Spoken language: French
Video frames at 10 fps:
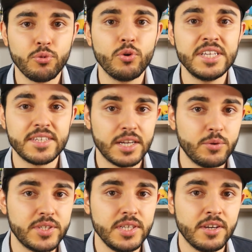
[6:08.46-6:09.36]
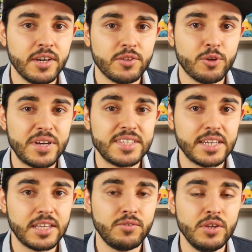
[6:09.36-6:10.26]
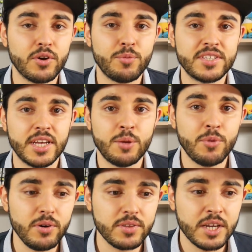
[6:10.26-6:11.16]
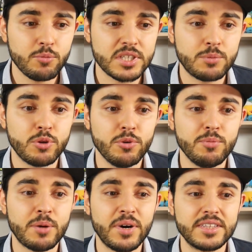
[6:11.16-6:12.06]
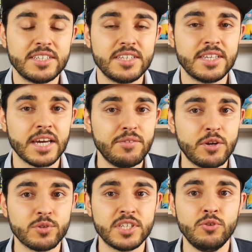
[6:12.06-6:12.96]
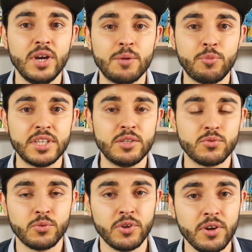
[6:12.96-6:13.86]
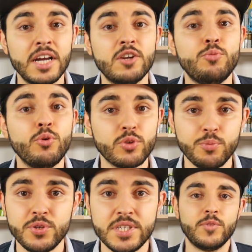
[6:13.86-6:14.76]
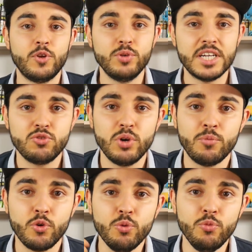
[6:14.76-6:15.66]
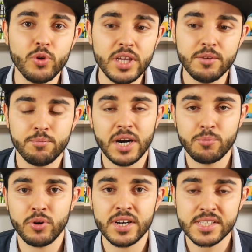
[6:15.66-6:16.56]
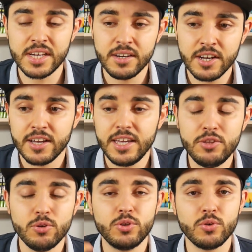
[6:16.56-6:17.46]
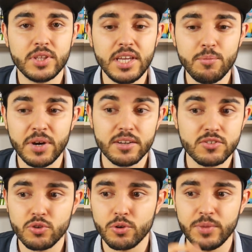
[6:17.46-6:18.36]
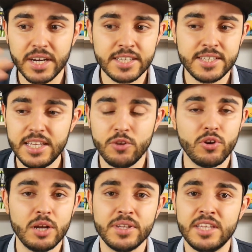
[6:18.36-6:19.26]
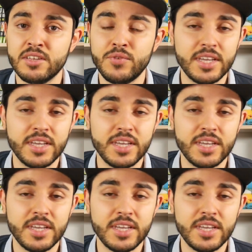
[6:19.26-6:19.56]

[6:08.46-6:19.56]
pour Lisana aussi, ne pas s'arrêter de vivre parce qu'elle est morte, pour simplement bah, partager ses rêves et continuer à la porter dans son cœur le plus longtemps possible. Du coup, Natsu a beaucoup mûri par rapport à ça, et de l'autre côté, bah, sur Miragen, il y a eu quand même des effets